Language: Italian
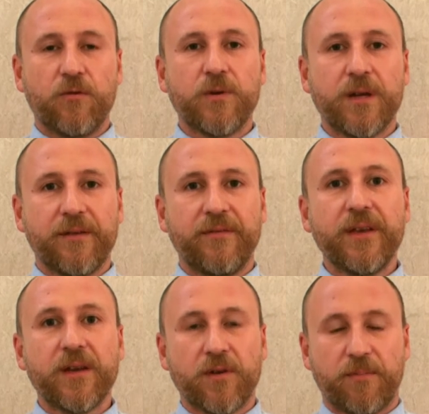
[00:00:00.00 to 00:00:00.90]
un
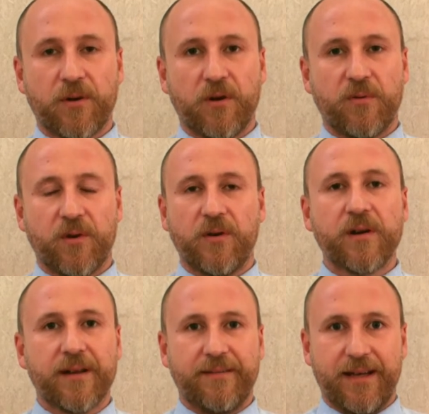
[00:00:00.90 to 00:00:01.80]
vero e proprio
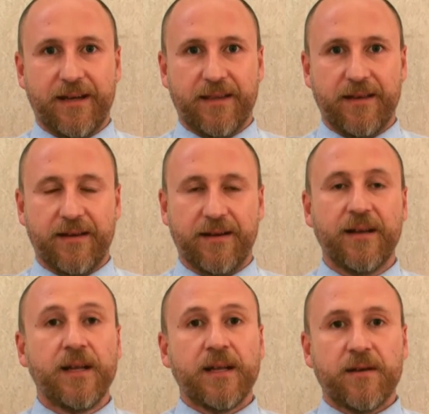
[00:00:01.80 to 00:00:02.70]

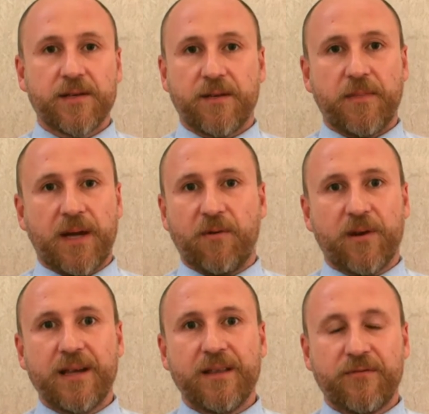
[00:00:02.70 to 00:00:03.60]
reverter. Noi
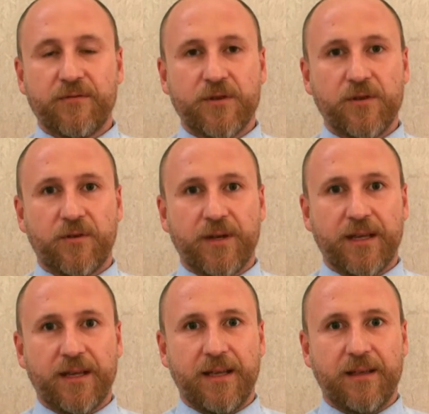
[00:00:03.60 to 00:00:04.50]
sappiamo che
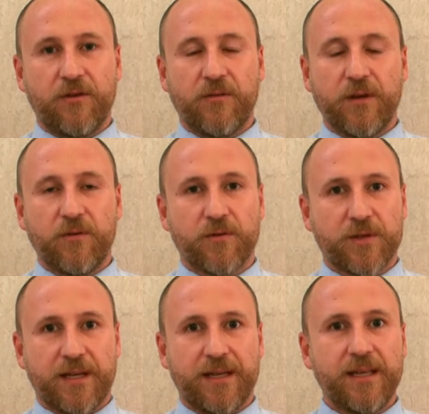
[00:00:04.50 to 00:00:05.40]
l'infusione
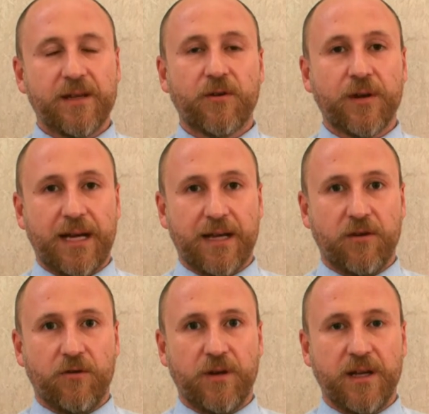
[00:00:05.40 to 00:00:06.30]
endovenosa di con
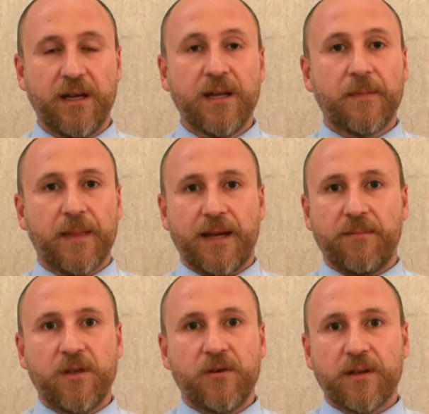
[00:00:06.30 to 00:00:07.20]
Achion, nella
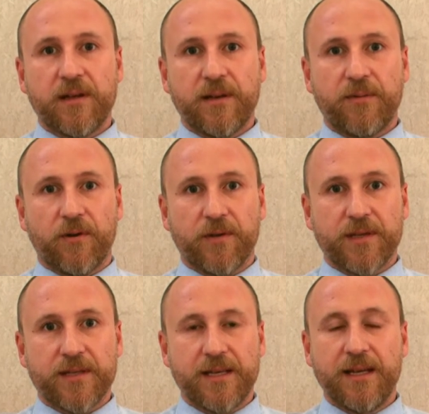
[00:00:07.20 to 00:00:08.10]
migliore delle
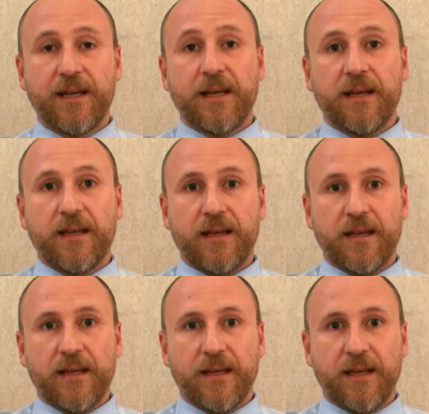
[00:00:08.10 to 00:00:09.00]
ipotesi
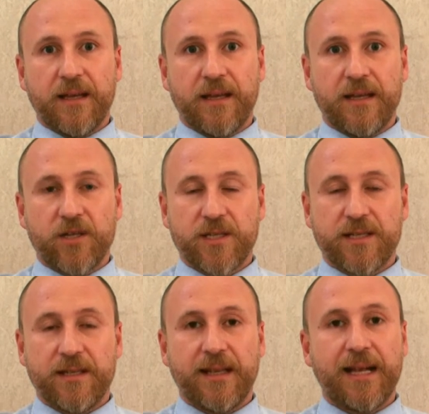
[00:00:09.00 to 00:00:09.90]
e
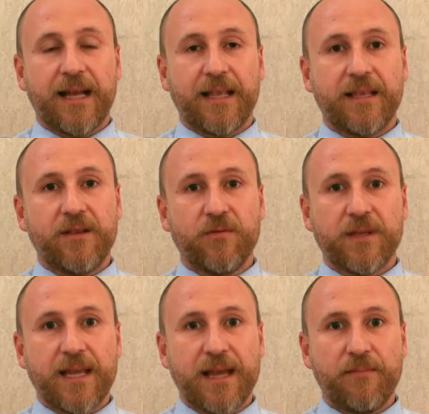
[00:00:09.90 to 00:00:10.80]
necessiterà di
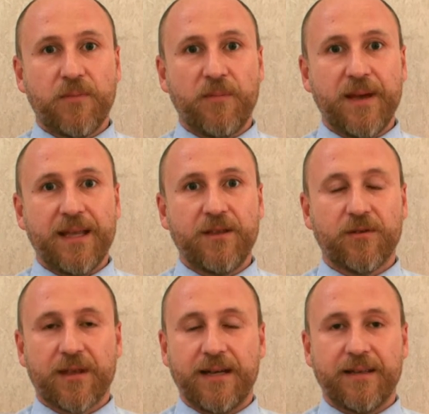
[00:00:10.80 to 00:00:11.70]
un tempo
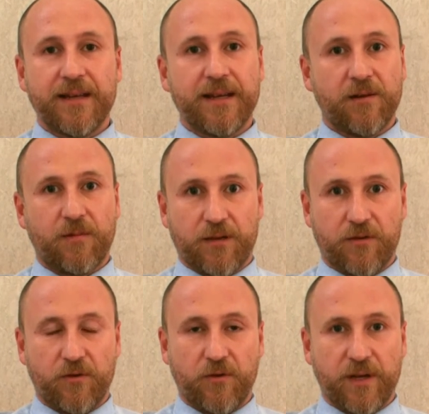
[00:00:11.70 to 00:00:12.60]
medio tra le 3 e le
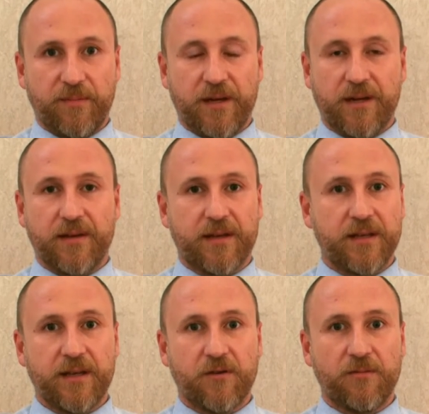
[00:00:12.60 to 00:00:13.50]
4 ore per
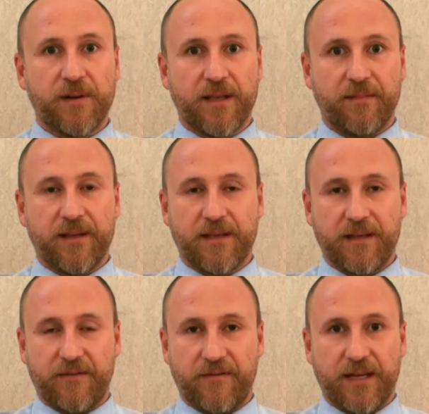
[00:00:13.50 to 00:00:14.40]
revertire
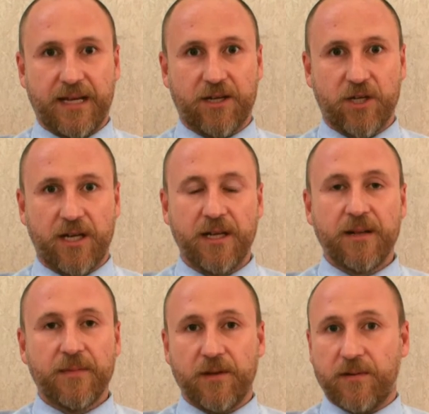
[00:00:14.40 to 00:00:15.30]
completamente l'efficacia
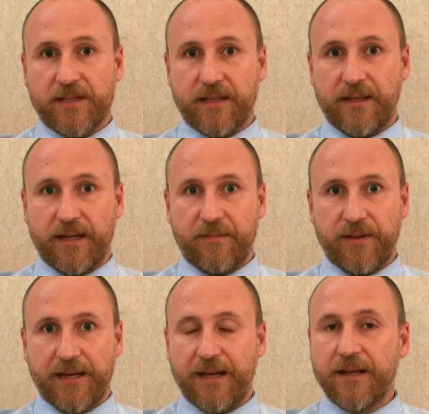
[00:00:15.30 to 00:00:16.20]
di questa
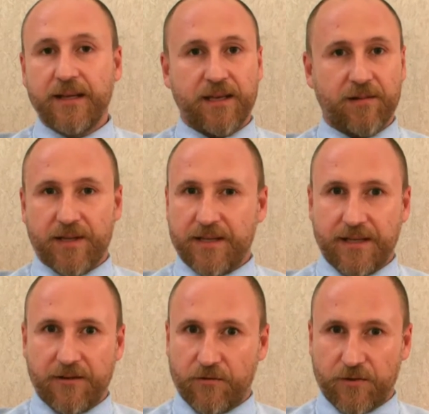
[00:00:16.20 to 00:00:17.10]
terapia. In una
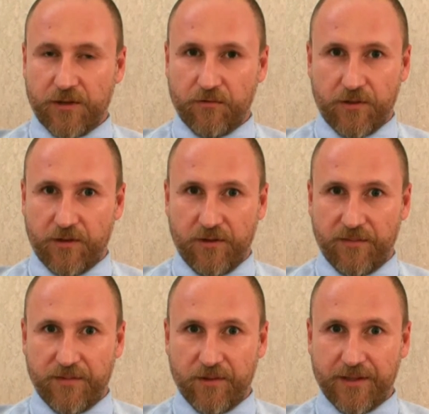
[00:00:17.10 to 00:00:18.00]
sala rossa, tutti
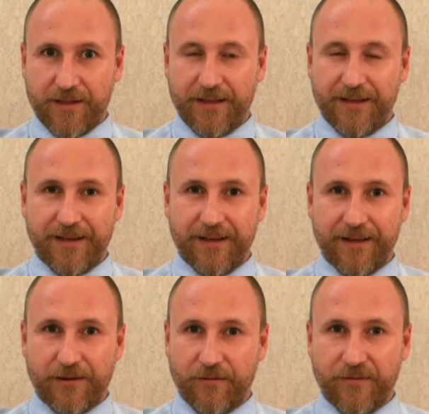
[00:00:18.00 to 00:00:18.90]
voi mi potete
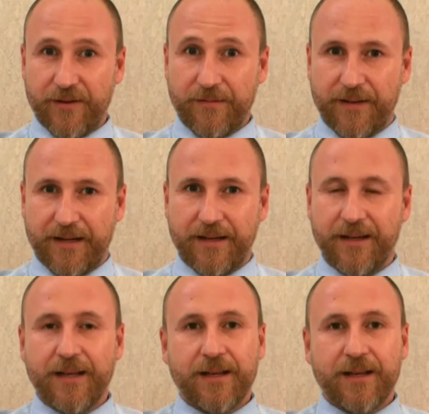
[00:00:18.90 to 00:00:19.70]
eh, confermare,